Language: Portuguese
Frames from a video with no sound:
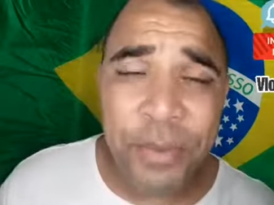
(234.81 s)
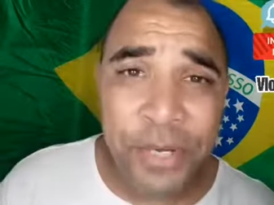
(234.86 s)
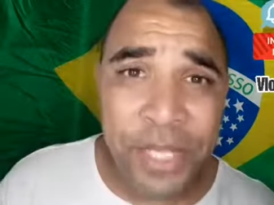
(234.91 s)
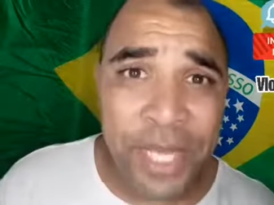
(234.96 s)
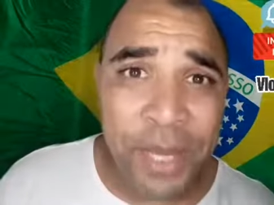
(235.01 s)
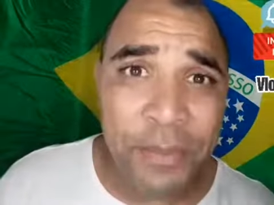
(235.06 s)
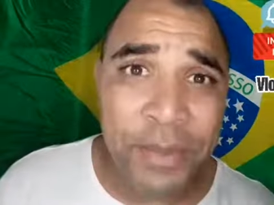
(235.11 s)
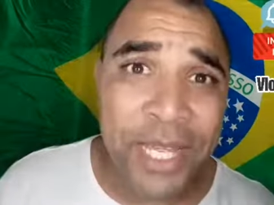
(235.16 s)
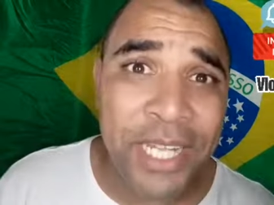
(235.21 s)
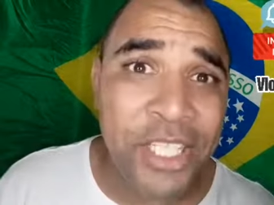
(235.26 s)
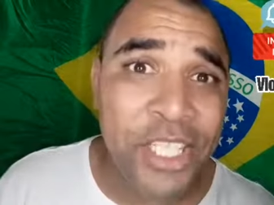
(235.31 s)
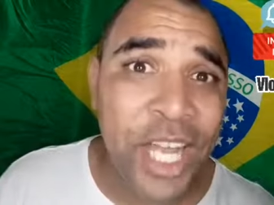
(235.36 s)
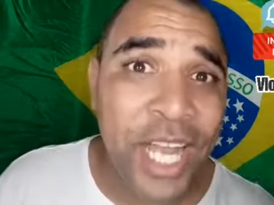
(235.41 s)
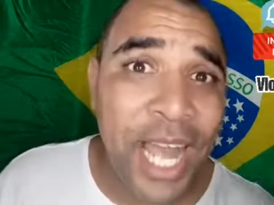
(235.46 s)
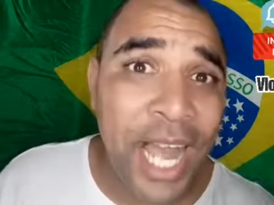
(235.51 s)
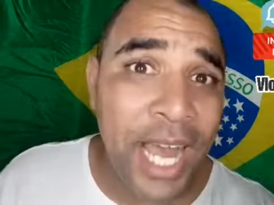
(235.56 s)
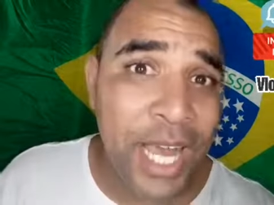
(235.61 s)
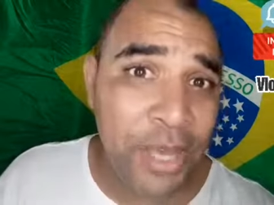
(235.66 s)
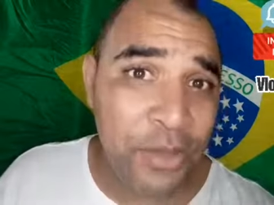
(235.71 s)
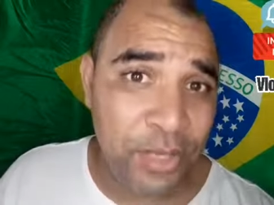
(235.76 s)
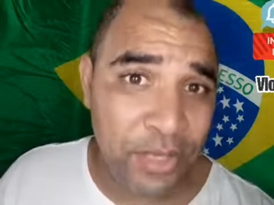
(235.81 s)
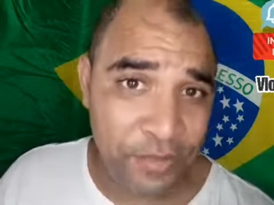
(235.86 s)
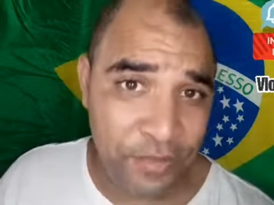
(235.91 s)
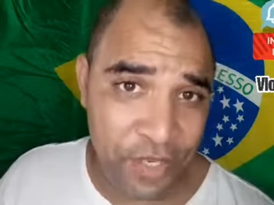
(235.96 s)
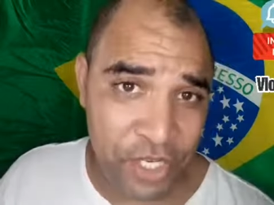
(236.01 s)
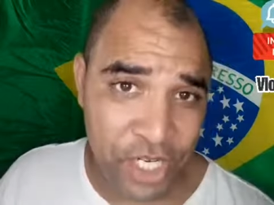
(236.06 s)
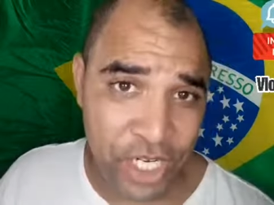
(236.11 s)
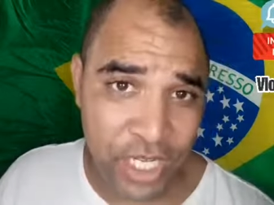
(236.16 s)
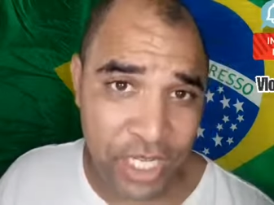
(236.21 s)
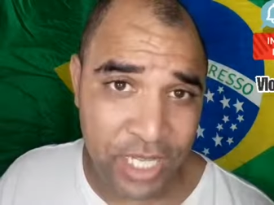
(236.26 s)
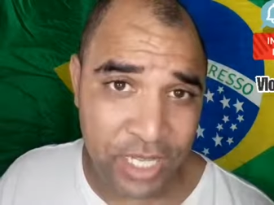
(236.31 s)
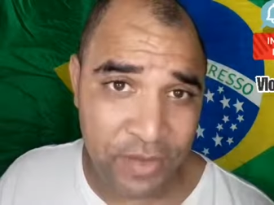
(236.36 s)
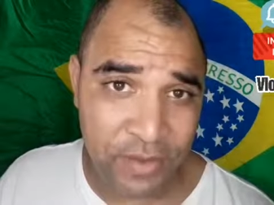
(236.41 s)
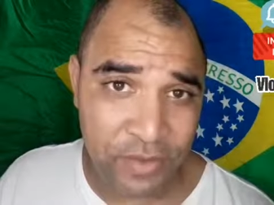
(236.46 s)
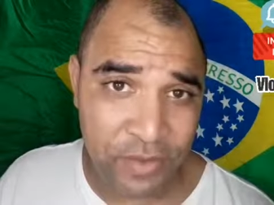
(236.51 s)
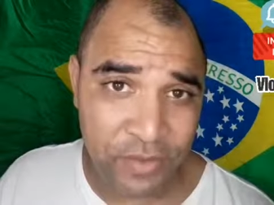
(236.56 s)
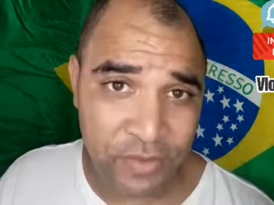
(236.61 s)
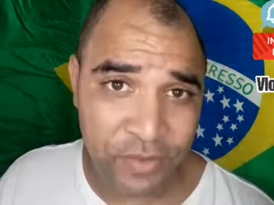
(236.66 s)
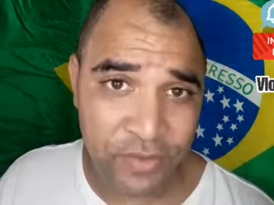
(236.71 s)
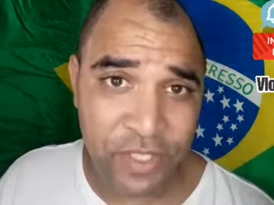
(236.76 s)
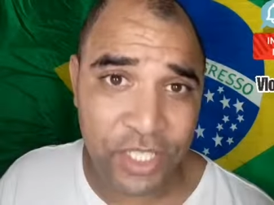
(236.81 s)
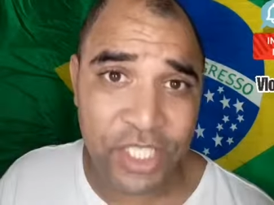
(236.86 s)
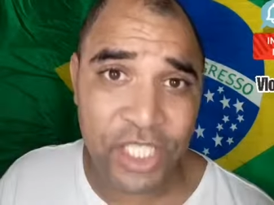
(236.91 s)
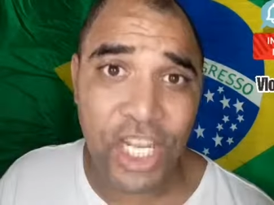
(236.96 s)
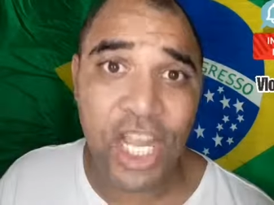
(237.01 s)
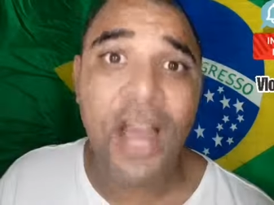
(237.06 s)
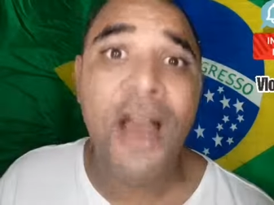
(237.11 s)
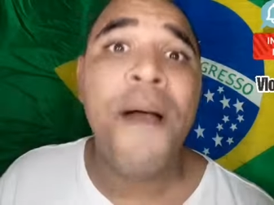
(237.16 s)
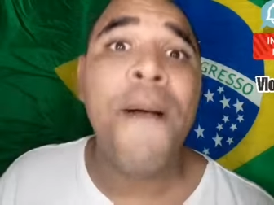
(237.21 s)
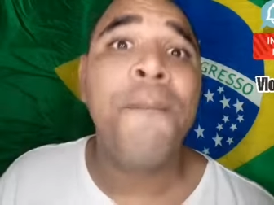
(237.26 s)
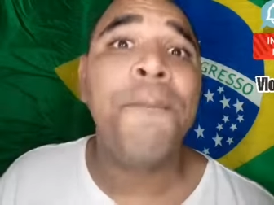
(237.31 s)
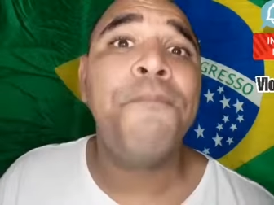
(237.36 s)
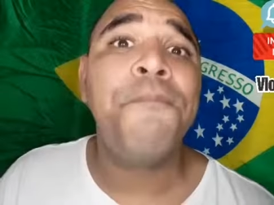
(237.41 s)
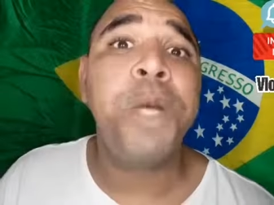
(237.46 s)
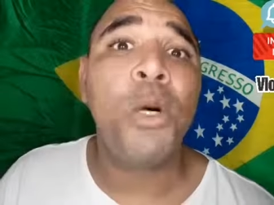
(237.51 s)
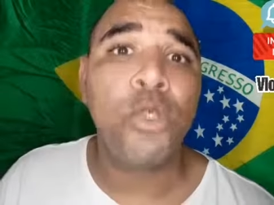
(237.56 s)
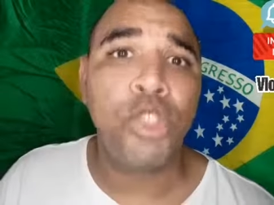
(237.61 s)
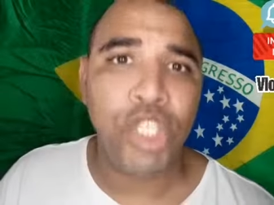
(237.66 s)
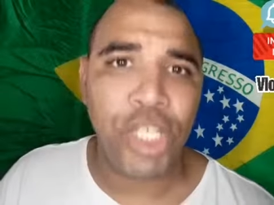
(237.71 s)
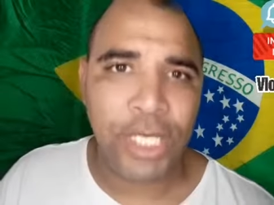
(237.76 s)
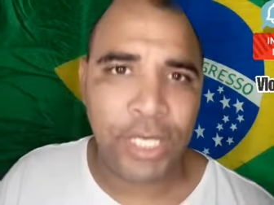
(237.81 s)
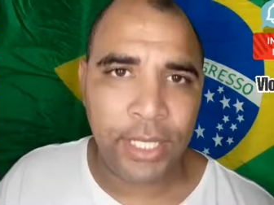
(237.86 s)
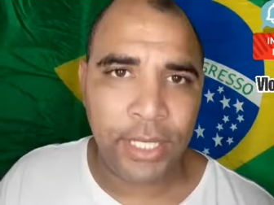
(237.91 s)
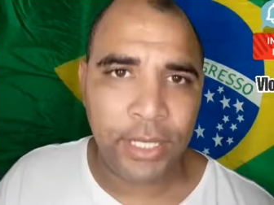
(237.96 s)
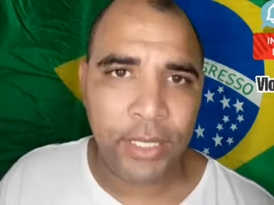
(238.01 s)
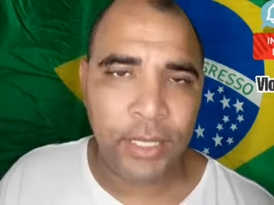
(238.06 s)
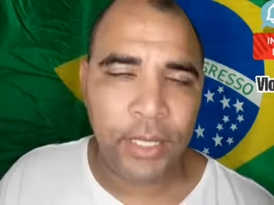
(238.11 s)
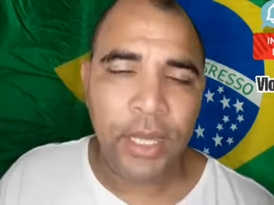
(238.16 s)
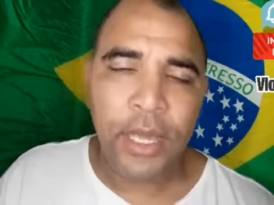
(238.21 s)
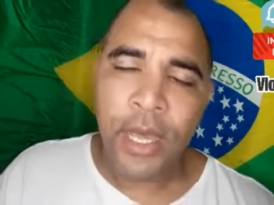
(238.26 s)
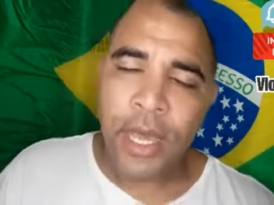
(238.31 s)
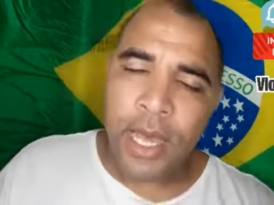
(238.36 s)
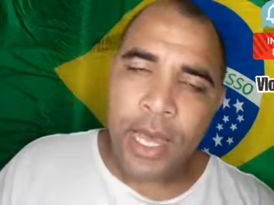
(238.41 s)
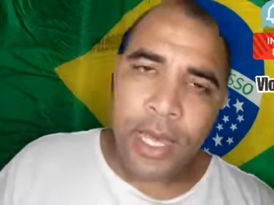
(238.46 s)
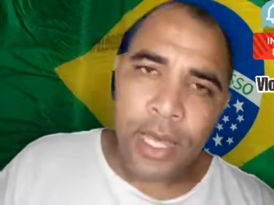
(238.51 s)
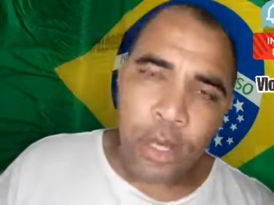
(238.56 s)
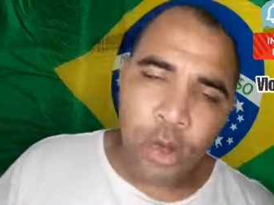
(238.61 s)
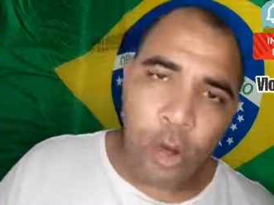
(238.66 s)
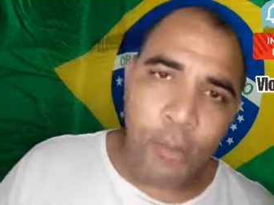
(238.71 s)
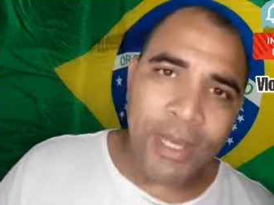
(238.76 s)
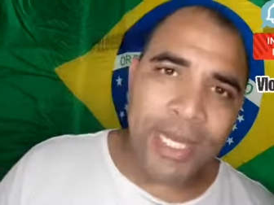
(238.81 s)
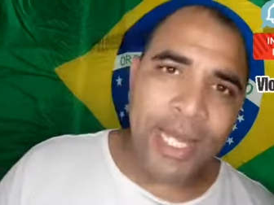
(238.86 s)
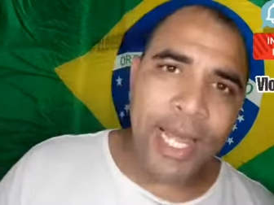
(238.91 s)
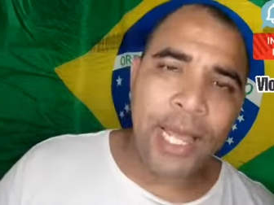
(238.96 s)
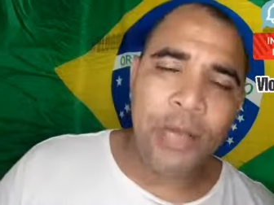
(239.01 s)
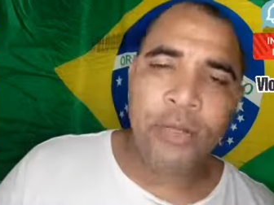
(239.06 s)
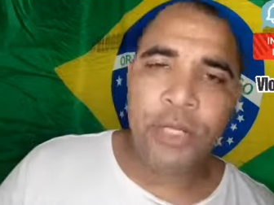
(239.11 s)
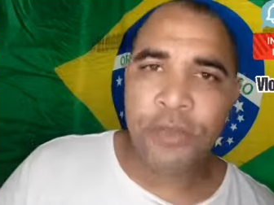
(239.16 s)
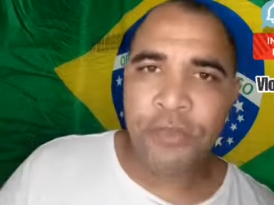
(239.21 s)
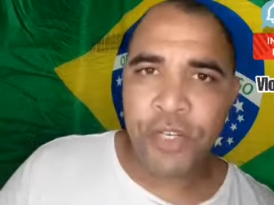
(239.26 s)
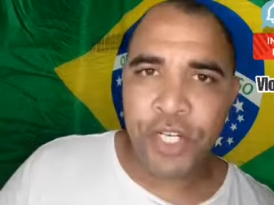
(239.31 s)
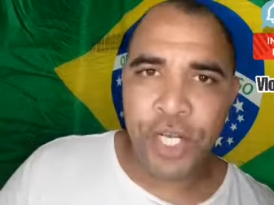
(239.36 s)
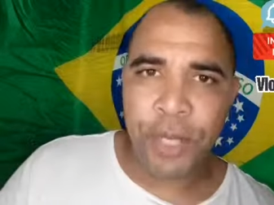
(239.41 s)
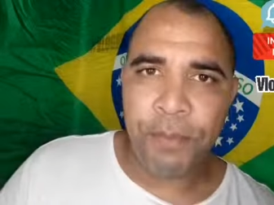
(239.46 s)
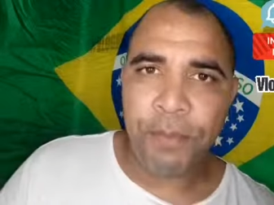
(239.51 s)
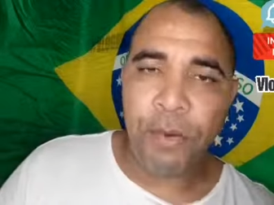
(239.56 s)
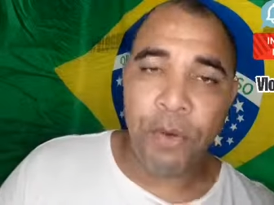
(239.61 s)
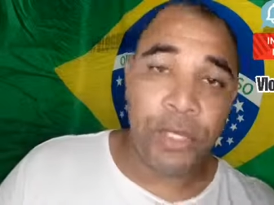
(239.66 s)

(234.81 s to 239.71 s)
Por quê? Porque ele já caiu na ficha, ficha podre. Como ele caiu na ficha